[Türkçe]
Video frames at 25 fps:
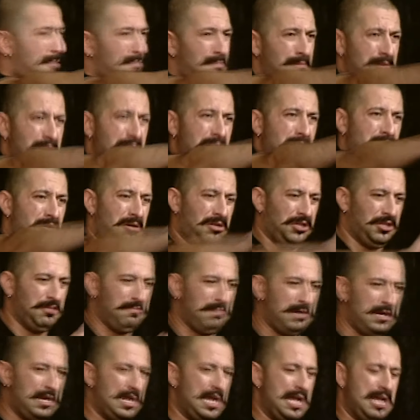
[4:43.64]
anam.
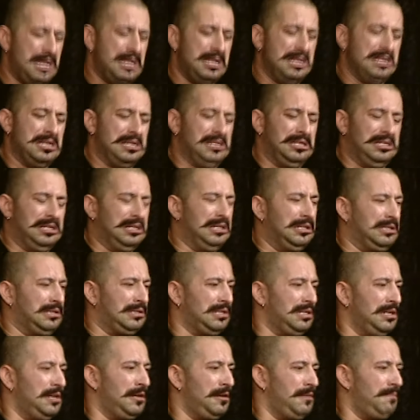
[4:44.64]
Onu böyle
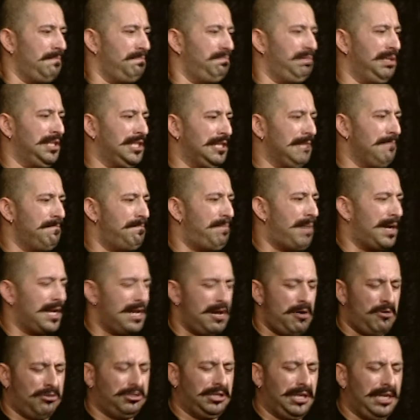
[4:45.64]
bizim
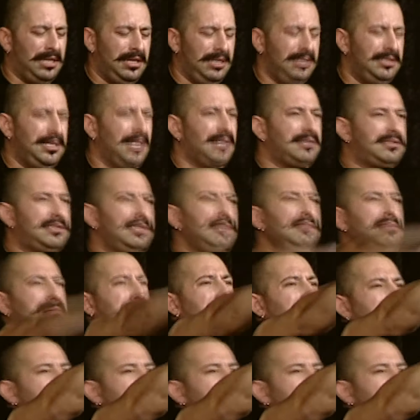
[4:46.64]
para ojeleyeceksin